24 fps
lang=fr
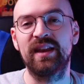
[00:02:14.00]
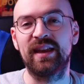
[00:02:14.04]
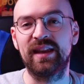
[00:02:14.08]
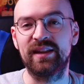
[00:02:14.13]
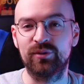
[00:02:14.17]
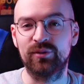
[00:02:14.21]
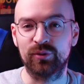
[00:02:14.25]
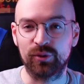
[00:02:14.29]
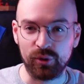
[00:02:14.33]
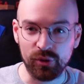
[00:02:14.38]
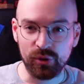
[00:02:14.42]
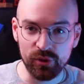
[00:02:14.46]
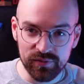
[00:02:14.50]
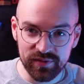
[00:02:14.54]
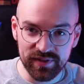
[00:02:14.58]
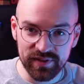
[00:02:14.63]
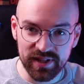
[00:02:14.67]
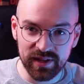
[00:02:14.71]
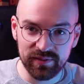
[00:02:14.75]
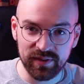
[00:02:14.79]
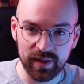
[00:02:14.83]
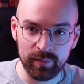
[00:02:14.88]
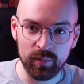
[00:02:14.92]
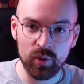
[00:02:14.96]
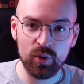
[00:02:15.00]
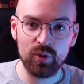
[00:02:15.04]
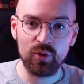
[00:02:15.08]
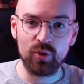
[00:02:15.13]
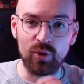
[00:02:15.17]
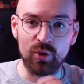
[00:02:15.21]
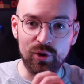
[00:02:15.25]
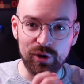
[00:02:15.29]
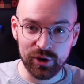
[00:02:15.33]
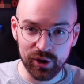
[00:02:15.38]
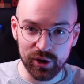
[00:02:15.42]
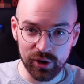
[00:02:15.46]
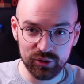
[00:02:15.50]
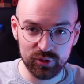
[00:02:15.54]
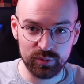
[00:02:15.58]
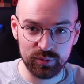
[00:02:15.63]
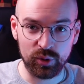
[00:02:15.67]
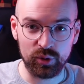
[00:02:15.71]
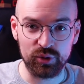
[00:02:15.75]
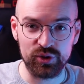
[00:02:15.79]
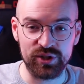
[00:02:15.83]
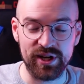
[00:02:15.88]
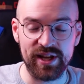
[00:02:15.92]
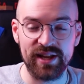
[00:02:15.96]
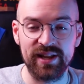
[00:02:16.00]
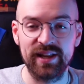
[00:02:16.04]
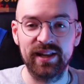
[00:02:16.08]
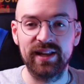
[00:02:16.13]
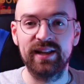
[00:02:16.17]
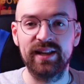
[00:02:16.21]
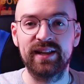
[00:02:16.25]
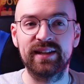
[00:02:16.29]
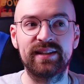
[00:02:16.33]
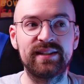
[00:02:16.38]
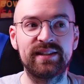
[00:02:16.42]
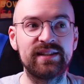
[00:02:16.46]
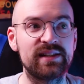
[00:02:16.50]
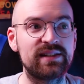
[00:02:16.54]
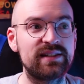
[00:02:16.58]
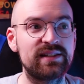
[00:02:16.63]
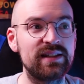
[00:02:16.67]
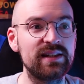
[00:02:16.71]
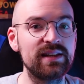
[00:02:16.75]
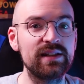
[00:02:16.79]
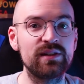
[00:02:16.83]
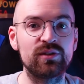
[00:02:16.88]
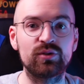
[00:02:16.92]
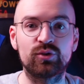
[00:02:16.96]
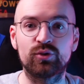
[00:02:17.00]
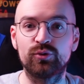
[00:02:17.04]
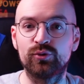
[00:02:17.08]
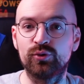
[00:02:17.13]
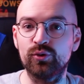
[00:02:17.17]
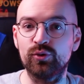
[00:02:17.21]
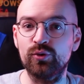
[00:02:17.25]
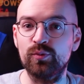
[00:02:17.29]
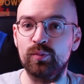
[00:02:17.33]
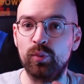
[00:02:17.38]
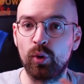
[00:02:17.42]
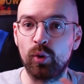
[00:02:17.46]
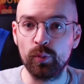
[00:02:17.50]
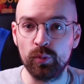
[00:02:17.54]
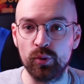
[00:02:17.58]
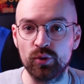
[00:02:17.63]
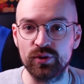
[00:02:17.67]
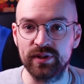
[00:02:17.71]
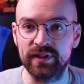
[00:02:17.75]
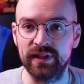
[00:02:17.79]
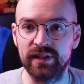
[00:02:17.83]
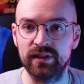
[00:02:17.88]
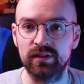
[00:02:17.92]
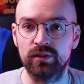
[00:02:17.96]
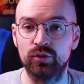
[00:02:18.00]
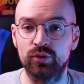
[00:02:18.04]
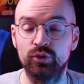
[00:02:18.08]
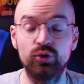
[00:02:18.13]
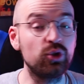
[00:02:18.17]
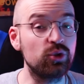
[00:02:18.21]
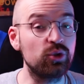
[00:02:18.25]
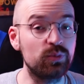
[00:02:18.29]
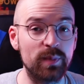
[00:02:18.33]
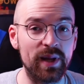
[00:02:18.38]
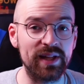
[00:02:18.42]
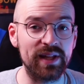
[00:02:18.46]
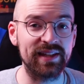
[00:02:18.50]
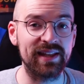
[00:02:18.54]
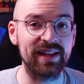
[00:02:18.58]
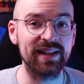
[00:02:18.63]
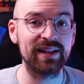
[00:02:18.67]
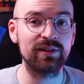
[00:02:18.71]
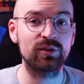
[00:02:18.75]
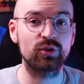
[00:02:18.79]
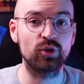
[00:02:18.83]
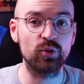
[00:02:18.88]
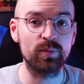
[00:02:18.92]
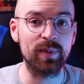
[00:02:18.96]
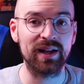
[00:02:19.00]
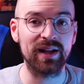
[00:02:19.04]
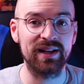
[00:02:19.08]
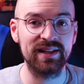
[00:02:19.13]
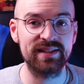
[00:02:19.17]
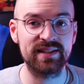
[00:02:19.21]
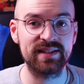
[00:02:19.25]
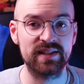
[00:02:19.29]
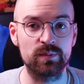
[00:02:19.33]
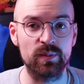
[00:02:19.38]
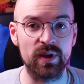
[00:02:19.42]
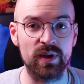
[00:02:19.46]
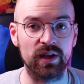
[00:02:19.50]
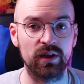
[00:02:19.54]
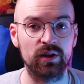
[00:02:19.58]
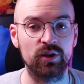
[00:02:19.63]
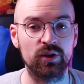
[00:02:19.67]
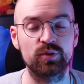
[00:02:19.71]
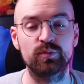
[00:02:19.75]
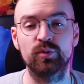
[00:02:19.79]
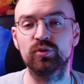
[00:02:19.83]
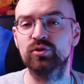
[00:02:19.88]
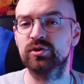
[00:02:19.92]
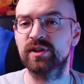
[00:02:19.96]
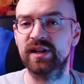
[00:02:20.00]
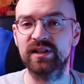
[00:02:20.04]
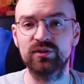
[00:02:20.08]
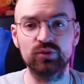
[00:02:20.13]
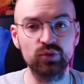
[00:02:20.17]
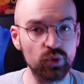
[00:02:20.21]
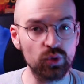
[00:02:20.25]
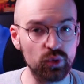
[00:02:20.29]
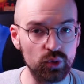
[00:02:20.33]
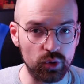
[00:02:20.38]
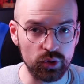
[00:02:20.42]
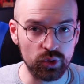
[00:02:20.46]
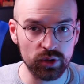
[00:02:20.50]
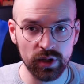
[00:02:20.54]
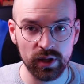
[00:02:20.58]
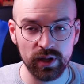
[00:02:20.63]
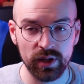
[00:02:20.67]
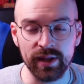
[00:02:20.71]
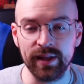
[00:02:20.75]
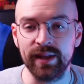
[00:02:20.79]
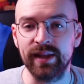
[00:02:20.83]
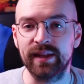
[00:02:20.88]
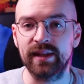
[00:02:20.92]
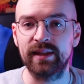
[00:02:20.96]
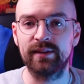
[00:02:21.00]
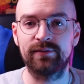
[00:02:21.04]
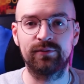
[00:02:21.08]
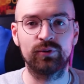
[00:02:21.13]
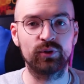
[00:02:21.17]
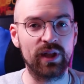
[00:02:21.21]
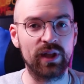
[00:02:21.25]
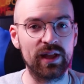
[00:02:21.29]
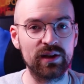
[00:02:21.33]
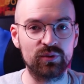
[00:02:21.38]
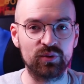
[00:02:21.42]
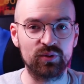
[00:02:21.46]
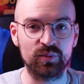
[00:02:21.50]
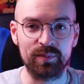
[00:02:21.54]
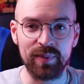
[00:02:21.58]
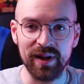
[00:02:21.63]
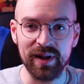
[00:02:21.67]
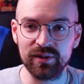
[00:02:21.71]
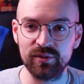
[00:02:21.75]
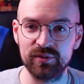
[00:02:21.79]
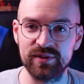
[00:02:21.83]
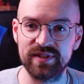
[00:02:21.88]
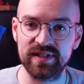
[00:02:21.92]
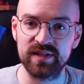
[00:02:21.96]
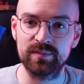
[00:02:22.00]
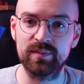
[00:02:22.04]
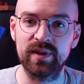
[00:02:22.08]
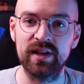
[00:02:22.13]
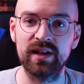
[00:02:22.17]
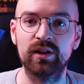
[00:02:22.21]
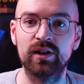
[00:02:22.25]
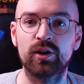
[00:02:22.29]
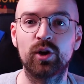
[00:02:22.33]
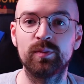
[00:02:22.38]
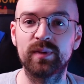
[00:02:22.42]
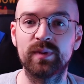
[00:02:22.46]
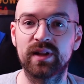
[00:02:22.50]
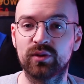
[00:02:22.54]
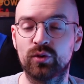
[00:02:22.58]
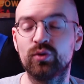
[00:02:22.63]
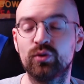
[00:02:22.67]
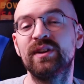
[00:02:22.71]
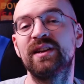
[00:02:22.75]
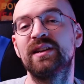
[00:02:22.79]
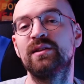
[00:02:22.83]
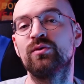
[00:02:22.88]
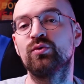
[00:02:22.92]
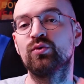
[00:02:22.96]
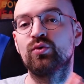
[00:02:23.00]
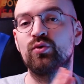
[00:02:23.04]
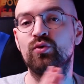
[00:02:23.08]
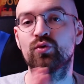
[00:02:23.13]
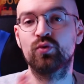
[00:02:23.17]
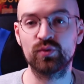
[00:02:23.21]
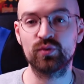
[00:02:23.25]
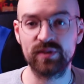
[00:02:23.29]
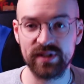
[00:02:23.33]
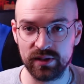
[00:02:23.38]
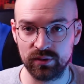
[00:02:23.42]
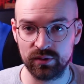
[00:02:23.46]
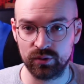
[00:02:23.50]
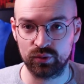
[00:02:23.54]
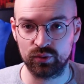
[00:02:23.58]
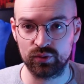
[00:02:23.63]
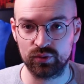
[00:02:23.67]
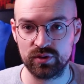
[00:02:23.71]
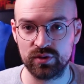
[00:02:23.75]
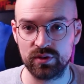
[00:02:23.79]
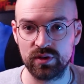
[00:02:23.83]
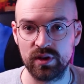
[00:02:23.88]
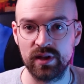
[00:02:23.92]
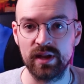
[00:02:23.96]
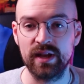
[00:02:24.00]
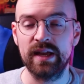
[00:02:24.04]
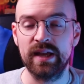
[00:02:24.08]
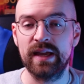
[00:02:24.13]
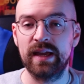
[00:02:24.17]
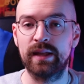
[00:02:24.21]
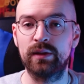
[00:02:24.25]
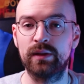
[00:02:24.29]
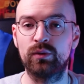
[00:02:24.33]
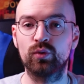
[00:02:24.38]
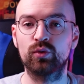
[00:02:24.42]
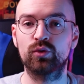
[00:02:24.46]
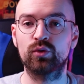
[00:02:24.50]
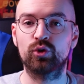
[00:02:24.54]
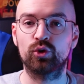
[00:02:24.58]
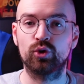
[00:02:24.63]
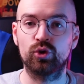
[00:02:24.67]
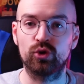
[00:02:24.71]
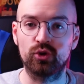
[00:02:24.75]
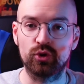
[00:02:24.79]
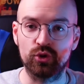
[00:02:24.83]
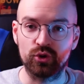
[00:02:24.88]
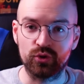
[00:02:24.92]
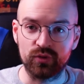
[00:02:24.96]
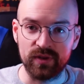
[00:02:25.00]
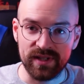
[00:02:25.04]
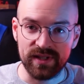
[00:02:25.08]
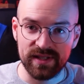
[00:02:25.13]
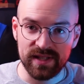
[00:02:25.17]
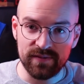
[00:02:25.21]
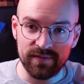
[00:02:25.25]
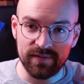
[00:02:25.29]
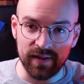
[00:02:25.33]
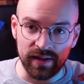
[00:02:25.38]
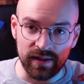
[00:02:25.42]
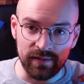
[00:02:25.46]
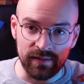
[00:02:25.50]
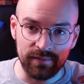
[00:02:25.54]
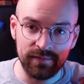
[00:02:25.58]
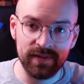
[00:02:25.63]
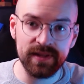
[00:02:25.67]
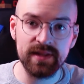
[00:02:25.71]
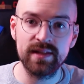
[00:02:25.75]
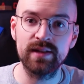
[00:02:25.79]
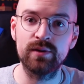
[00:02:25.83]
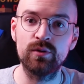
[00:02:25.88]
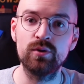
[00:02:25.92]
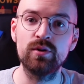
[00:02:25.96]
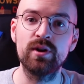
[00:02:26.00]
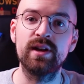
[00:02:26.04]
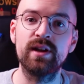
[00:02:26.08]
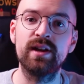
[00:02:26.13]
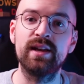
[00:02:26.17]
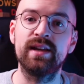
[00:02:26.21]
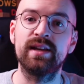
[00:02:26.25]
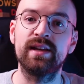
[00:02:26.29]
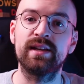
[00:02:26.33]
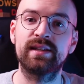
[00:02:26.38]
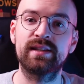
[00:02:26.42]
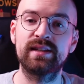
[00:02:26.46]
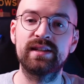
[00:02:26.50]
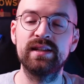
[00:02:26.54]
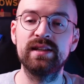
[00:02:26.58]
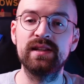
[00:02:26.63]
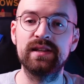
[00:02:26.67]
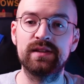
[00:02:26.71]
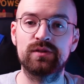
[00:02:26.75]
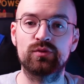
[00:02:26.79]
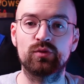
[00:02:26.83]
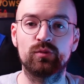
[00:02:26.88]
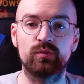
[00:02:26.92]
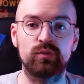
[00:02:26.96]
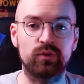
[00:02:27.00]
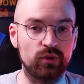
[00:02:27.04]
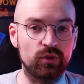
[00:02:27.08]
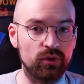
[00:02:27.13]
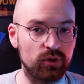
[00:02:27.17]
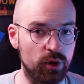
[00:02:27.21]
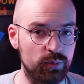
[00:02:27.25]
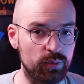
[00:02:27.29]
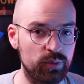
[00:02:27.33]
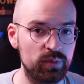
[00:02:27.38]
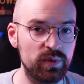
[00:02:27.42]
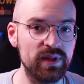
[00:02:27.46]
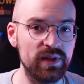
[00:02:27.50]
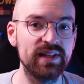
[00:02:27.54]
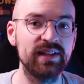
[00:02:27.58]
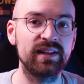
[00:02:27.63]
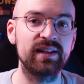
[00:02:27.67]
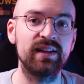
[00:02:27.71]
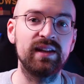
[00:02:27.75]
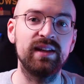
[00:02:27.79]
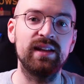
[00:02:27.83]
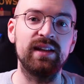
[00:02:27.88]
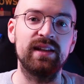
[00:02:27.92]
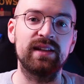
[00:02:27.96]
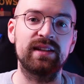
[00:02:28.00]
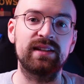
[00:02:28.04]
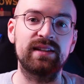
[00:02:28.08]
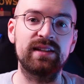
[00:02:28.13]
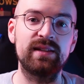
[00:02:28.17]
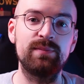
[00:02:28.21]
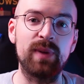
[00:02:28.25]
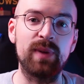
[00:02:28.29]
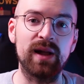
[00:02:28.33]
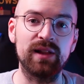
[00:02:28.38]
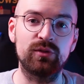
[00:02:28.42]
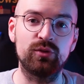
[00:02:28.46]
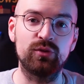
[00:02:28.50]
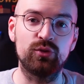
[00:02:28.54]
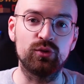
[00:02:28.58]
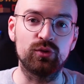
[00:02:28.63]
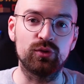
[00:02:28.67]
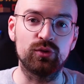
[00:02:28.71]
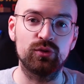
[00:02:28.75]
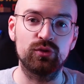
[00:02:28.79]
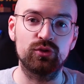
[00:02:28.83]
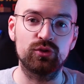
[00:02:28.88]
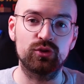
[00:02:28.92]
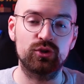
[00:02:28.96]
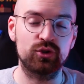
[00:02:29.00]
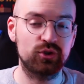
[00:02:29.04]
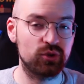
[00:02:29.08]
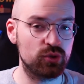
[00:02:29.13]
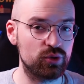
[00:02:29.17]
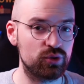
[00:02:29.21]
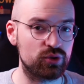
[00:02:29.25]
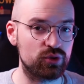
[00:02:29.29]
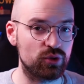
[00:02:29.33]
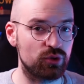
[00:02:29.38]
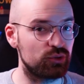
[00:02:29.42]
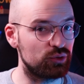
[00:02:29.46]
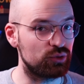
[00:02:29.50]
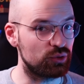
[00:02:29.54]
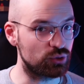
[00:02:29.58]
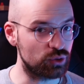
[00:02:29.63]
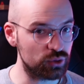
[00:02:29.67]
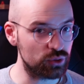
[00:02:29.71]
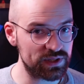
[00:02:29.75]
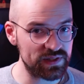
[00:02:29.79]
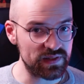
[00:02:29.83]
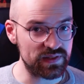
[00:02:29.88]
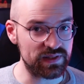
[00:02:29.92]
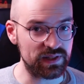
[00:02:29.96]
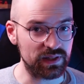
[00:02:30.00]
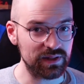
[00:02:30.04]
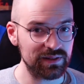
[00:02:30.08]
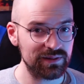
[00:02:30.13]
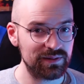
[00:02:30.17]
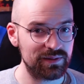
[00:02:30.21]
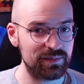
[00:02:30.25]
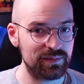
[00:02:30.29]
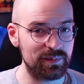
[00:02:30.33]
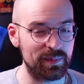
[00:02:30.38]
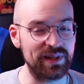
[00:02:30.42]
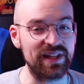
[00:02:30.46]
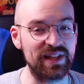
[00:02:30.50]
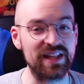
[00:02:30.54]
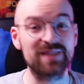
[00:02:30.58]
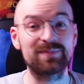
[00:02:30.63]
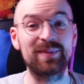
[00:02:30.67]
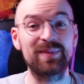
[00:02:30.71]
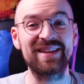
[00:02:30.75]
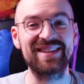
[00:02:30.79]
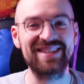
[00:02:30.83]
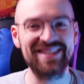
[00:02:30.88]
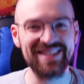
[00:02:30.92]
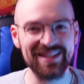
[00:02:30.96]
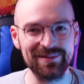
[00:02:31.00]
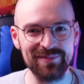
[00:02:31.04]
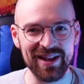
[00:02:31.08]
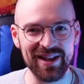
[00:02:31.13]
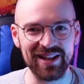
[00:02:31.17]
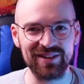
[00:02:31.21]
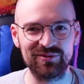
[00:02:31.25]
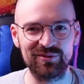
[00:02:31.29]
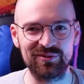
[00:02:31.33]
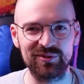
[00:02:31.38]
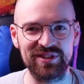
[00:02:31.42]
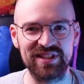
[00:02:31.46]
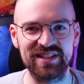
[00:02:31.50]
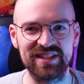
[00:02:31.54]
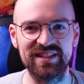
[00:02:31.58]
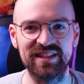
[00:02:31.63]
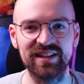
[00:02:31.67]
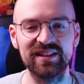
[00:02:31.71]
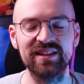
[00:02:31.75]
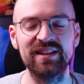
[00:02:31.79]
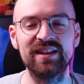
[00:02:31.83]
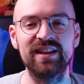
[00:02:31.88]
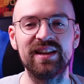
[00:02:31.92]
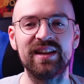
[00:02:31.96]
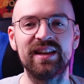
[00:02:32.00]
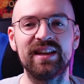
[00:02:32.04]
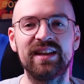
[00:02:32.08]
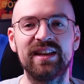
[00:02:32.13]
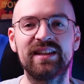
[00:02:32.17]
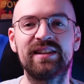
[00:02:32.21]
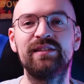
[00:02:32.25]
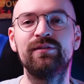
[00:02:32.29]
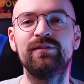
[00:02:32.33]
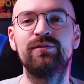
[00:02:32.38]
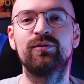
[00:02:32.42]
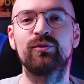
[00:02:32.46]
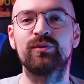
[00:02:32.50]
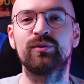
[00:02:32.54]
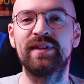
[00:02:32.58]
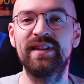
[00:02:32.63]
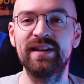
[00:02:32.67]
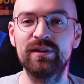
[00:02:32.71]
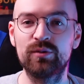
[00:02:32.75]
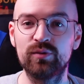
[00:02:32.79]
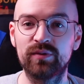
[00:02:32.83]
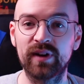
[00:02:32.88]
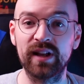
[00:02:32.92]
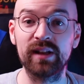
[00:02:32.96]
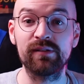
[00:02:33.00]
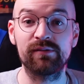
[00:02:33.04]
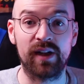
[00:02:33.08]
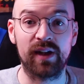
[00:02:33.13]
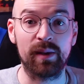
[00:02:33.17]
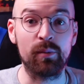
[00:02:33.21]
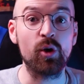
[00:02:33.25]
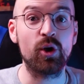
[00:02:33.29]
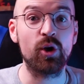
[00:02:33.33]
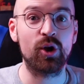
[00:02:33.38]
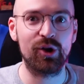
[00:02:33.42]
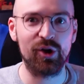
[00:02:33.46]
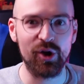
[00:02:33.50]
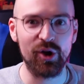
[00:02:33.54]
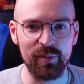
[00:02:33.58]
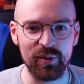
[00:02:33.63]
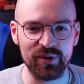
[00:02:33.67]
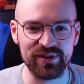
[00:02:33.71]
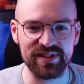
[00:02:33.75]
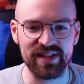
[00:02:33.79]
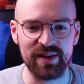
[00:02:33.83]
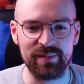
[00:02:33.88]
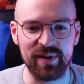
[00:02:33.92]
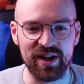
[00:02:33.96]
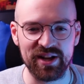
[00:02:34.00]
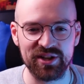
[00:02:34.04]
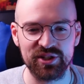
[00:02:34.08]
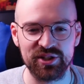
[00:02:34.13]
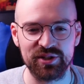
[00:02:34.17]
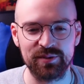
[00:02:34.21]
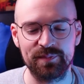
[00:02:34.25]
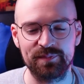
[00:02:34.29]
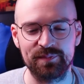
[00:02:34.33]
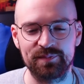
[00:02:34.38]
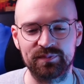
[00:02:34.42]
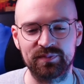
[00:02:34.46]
et de revenir vraiment au cœur du projet qui était de proposer d'autres manières de parler de cyber. Je pense qu'un jour ou l'autre, il faudra qu'on parle de cyber comme d'un truc qui nous concerne tous. Et donc, je vais essayer de faire des vidéos qui sont pour le grand public, qui parlent de choses du quotidien, mais d'aspects cyber du quotidien, et qui vous font découvrir vraiment comment ça marche.